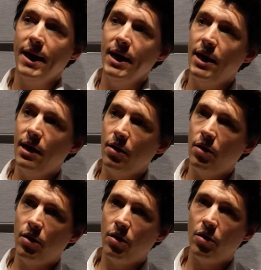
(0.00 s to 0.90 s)
Et
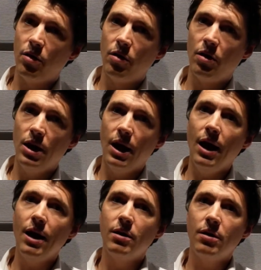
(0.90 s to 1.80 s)
euh,
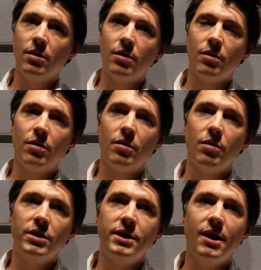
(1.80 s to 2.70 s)
là, euh,
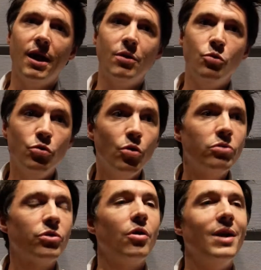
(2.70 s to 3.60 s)
il y a une
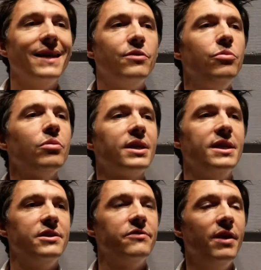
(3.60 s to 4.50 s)
autre lecture
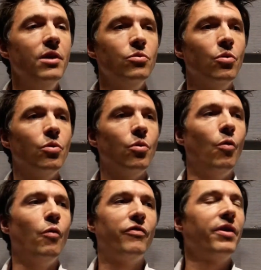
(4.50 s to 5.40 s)
qui se fait où
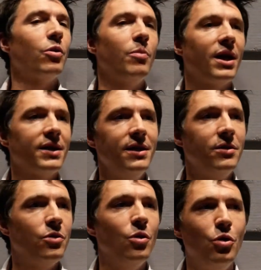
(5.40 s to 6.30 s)
on, fait remarquer
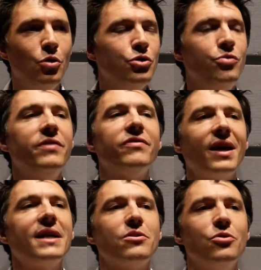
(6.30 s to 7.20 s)
que le juif
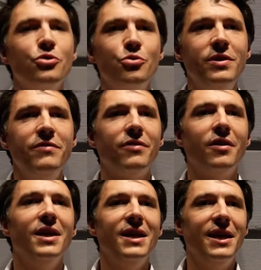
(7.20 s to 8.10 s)
reste le juif
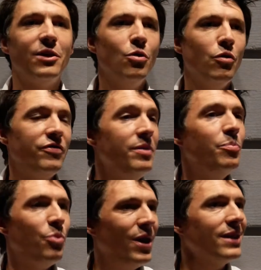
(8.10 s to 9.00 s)
et que le film
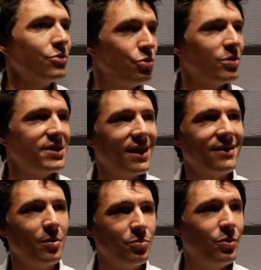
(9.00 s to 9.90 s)
peut être sur
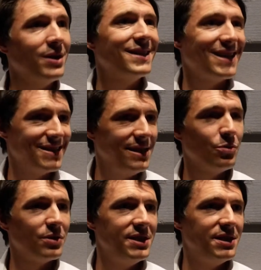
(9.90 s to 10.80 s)
certains points taxé
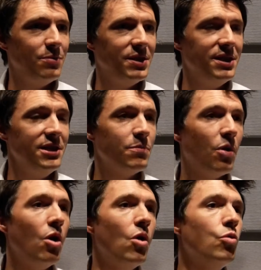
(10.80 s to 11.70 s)
d'antisémitisme
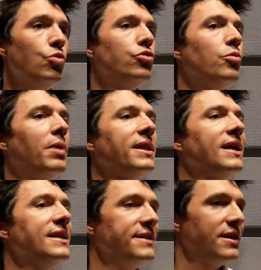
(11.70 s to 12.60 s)
ou de
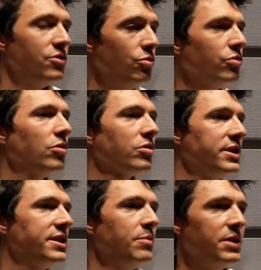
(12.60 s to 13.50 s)
banalisation de
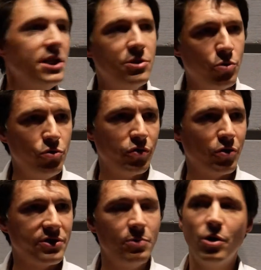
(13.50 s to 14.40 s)
l'antisémitisme du
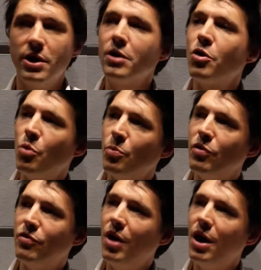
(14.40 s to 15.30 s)
français moyen, comme on
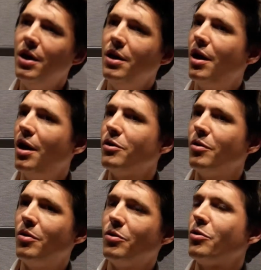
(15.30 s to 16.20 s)
peut le voir hein,
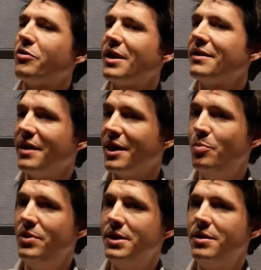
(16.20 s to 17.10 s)
dans, certaines
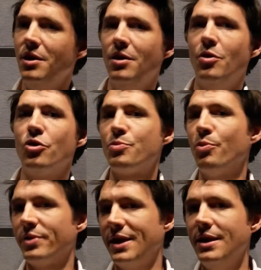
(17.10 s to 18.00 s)
répliques euh,
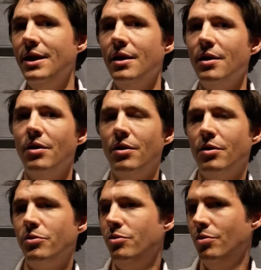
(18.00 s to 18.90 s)
spontanées
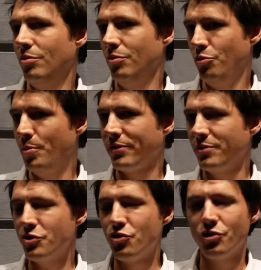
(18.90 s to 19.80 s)
du
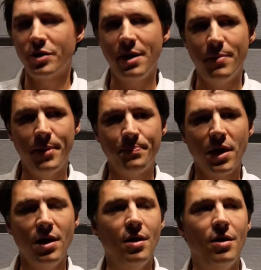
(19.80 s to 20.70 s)
personnage de Jean Gabin.
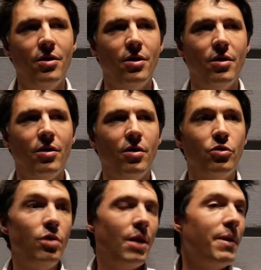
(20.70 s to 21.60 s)

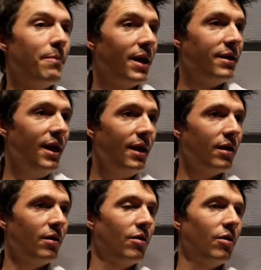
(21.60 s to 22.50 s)
de la même
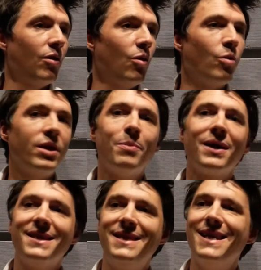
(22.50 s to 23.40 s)
manière, on
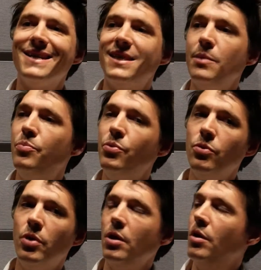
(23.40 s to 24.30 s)
apprécie assez peu